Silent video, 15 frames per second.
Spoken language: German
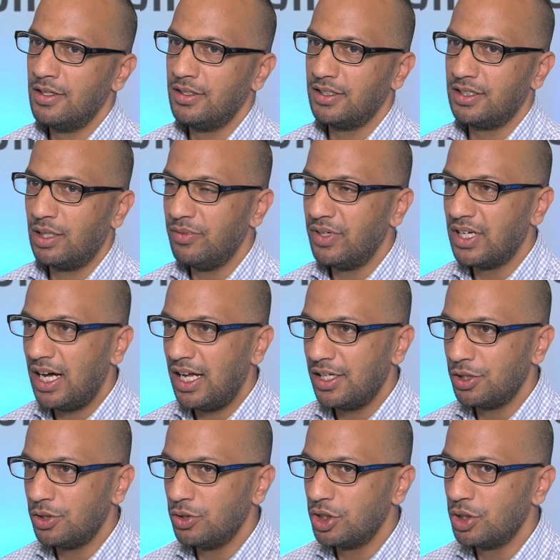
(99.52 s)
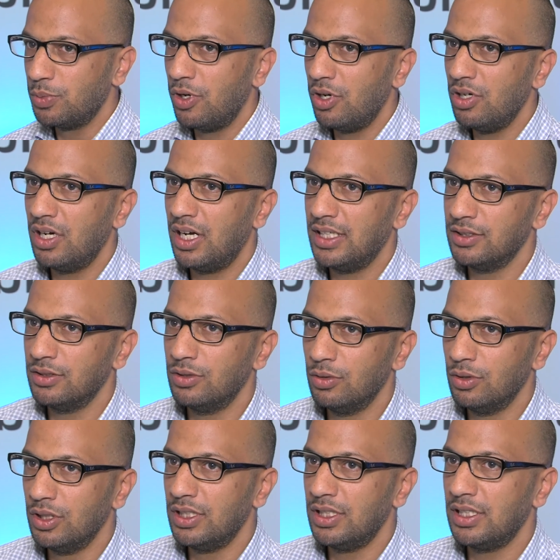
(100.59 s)
Das haben wir gerade schon gesprochen. Also
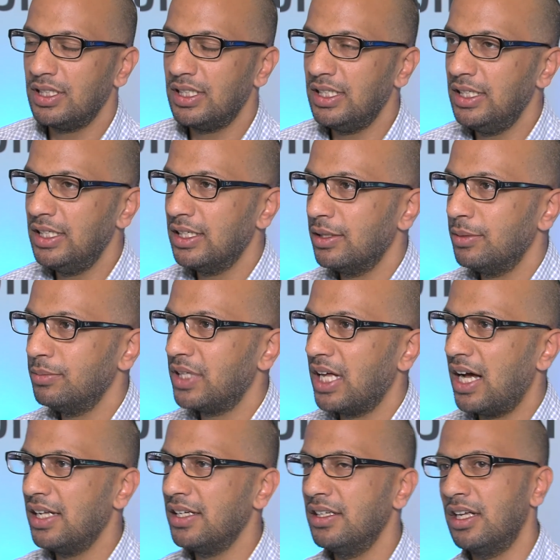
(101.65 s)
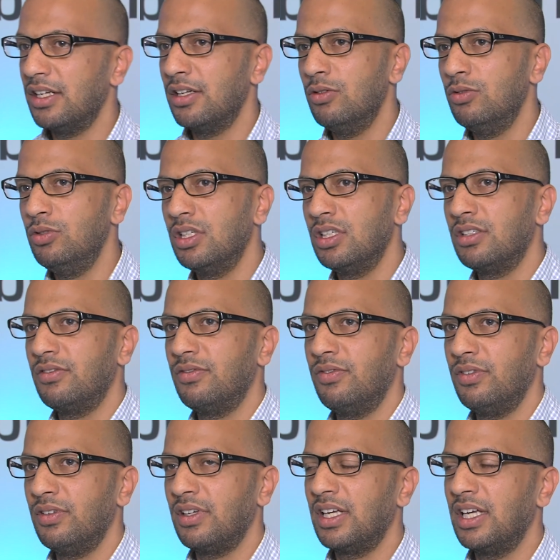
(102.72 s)
durch die ähm, Datenanalytik
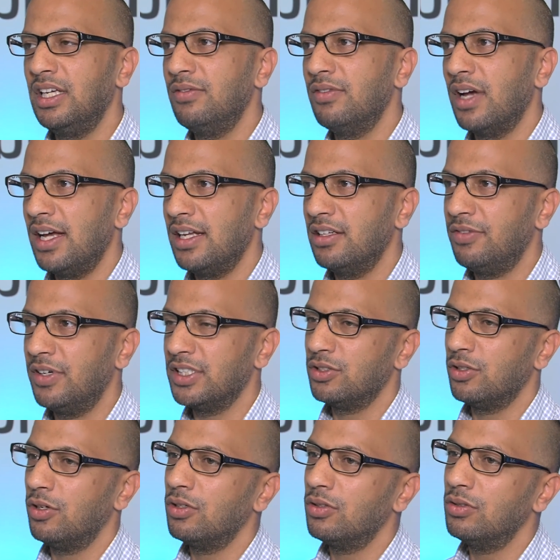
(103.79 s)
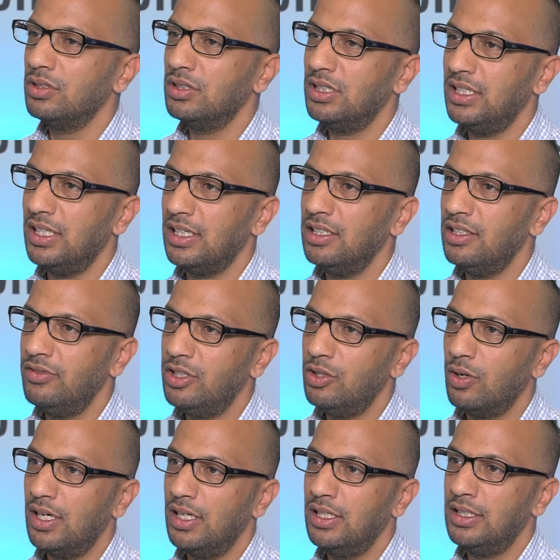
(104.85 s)
kriegen wir eine Versorgung, die
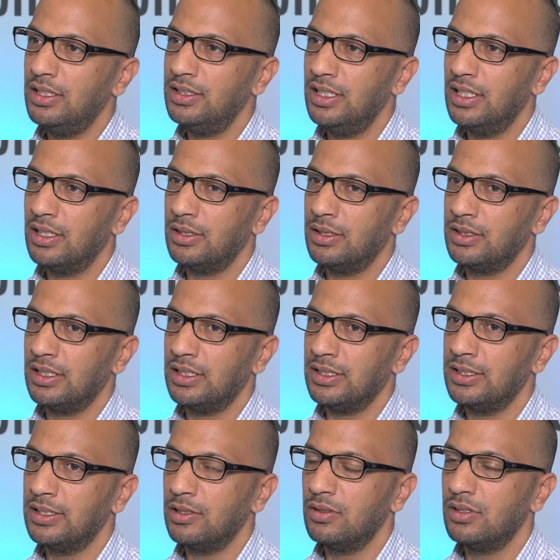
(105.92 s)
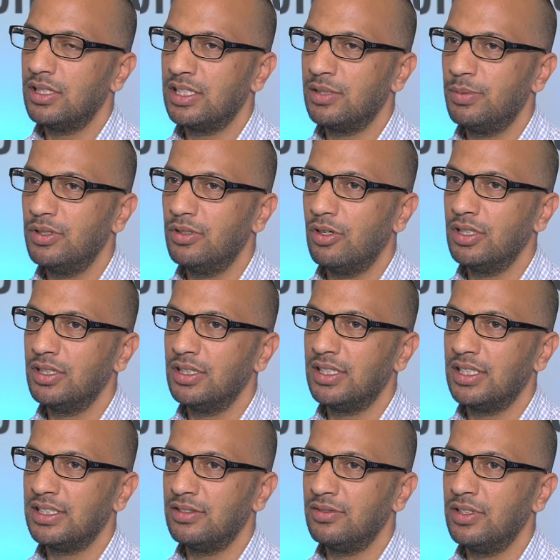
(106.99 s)
individualisiert ist. Und das bedeutet,
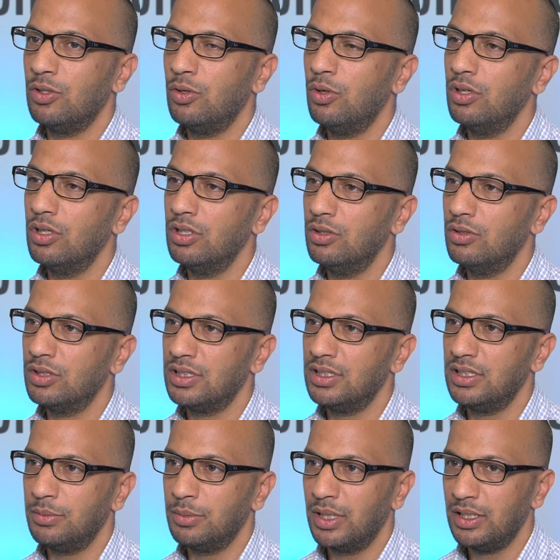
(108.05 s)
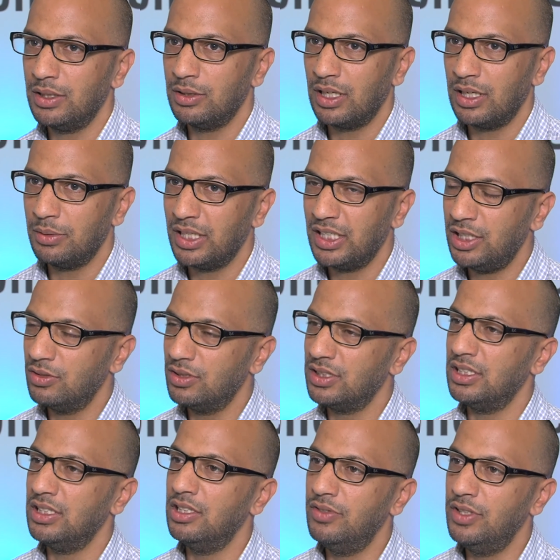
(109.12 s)
dass wir einen höheren Nutzen in Richtung
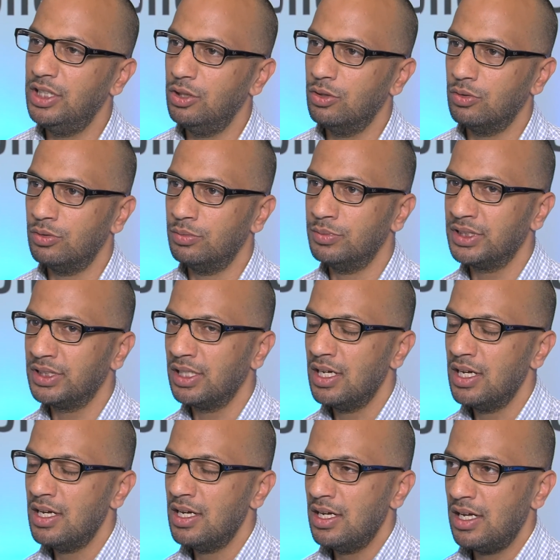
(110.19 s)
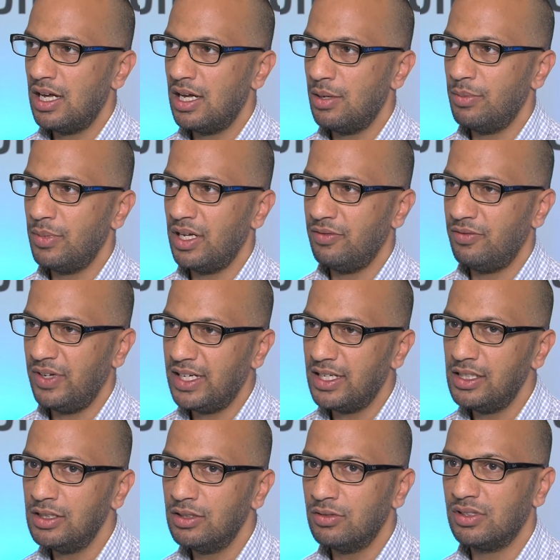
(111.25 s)
des Individuums ähm,
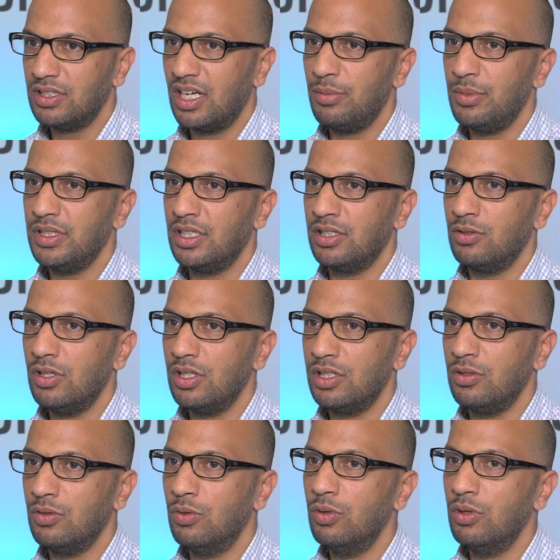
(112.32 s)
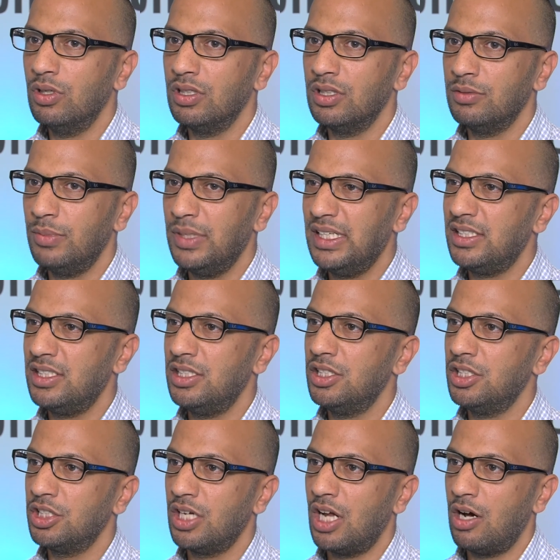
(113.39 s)
entwickeln und damit natürlich einen höheren
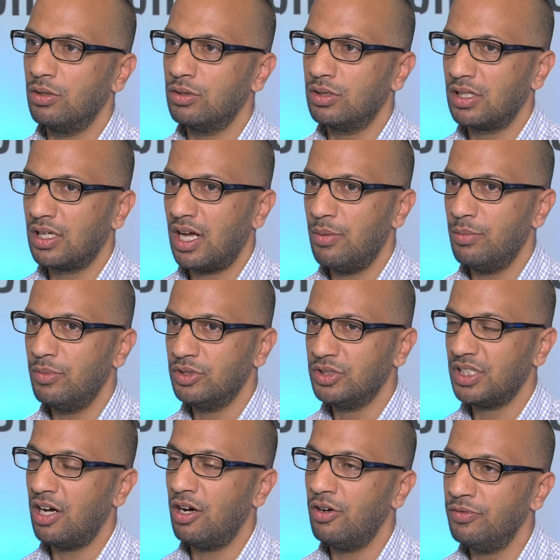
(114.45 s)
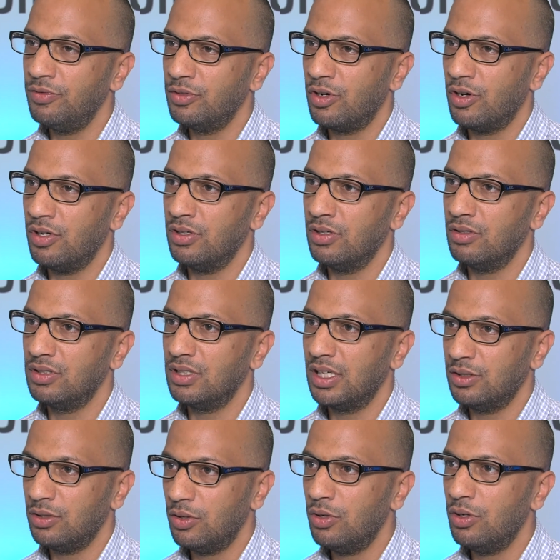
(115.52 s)
medizinischen Outcome uns erhoffen können. Und
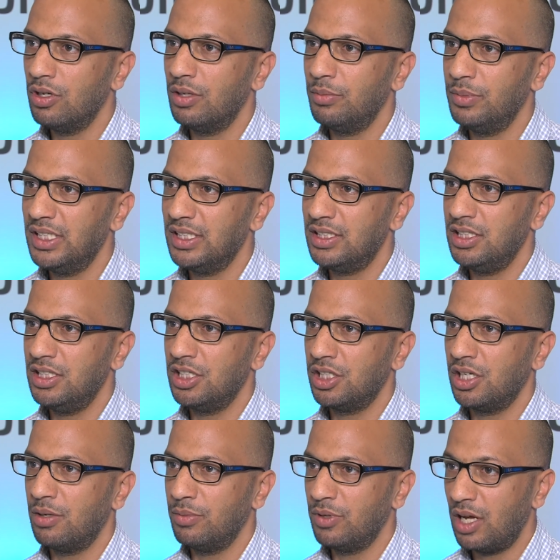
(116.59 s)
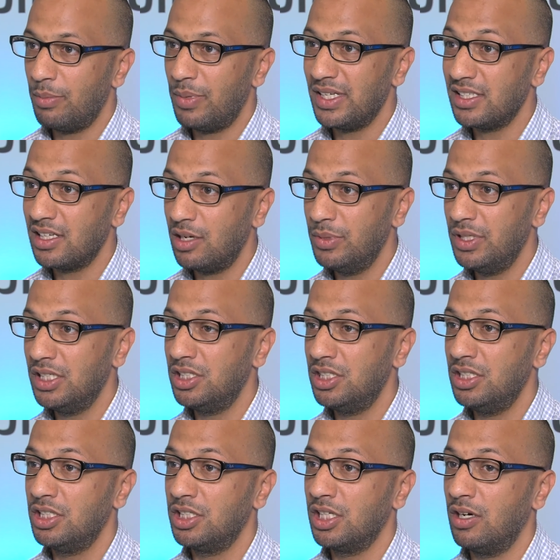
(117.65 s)
ein höherer medizinischer oder besserer
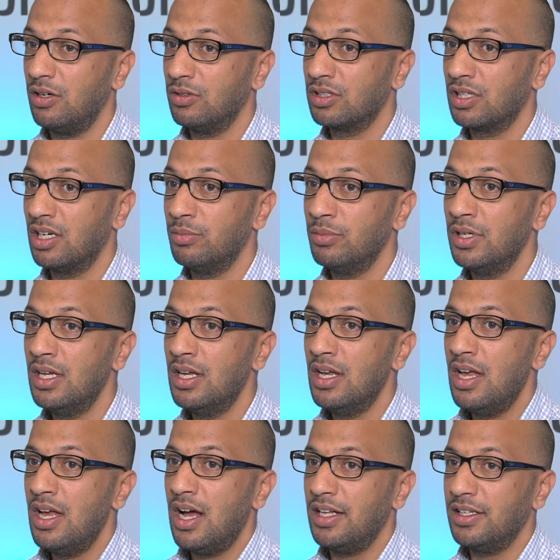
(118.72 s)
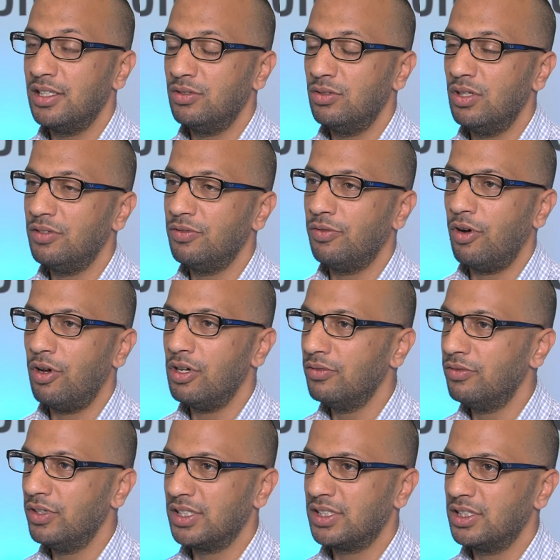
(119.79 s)
medizinischer Outcome hat natürlich Folgen
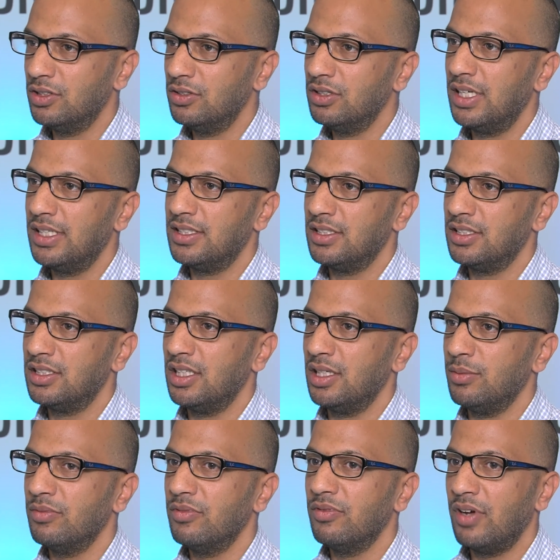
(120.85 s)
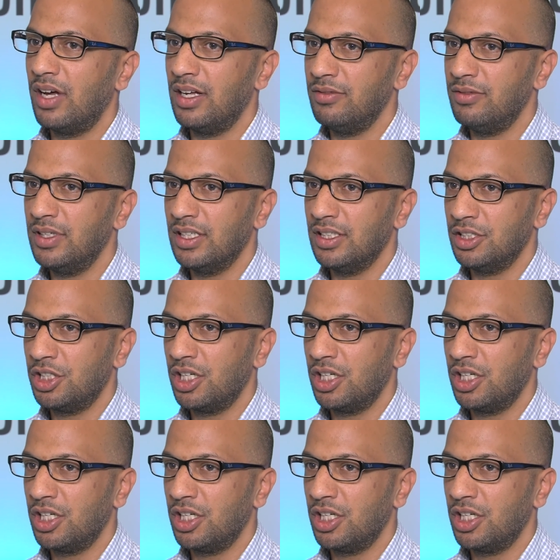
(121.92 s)
für das Gesundheitssystem, weil wir es